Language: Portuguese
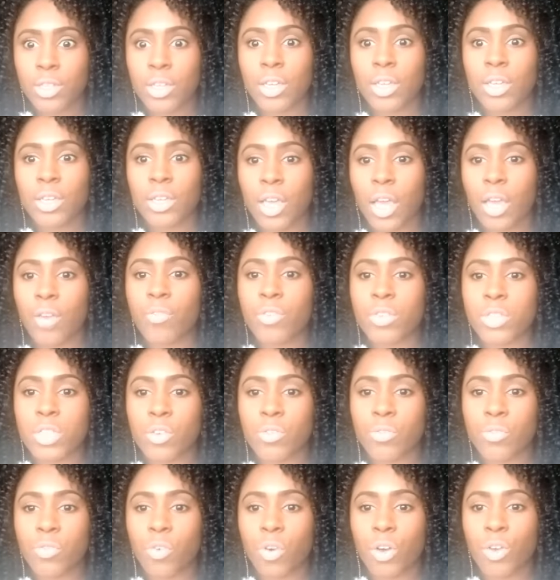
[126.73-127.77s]
E aí você
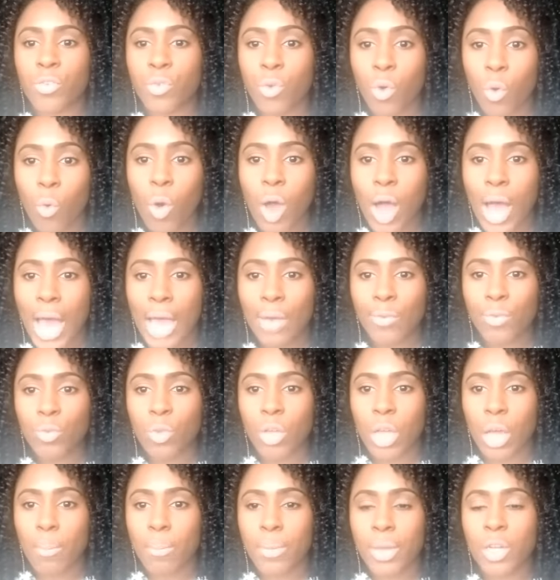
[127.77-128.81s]
foi, ficou com raiva do
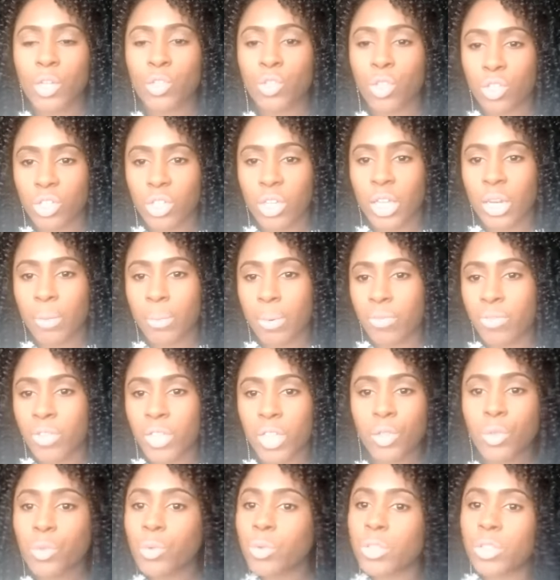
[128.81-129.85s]
cabelo e xoxa ele pra vida toda.